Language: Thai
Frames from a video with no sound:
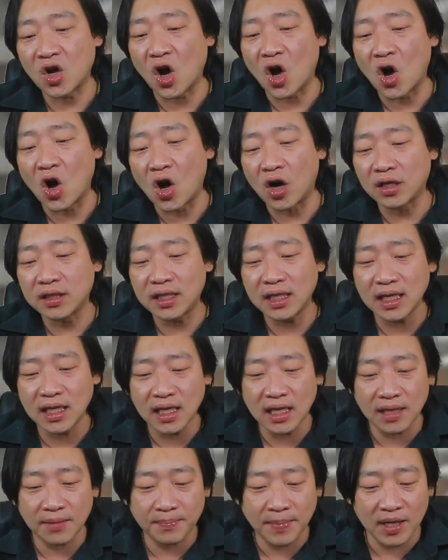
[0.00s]
กองที่
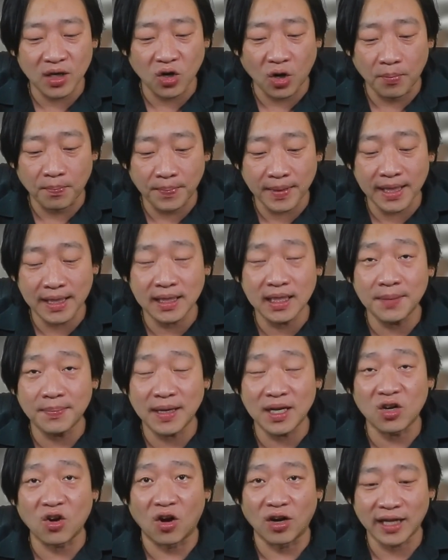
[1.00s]
เป็นของปิ้นที่
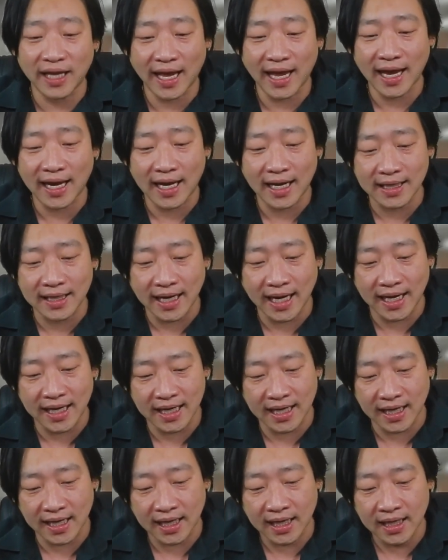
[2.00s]
เป็นของแท้ข้างใน
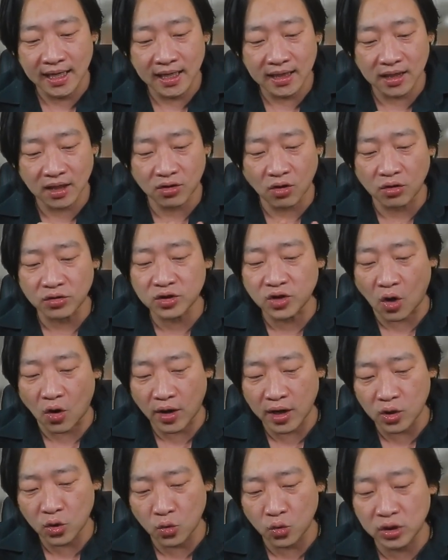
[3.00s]
เนี่ยถ้าต้องส่อง
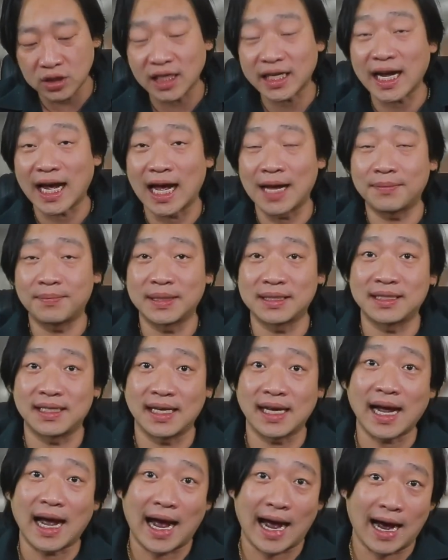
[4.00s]
ให้ดูจะกลายเป็น
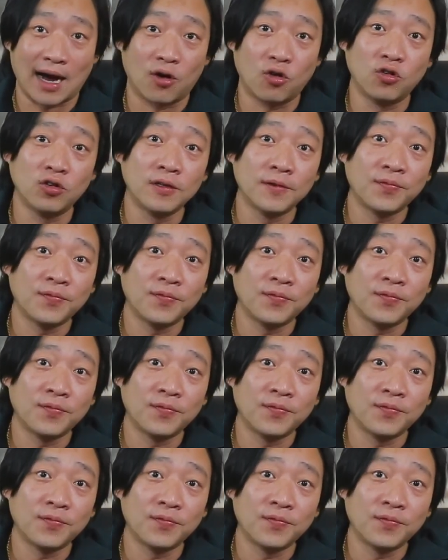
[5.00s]
สีขาว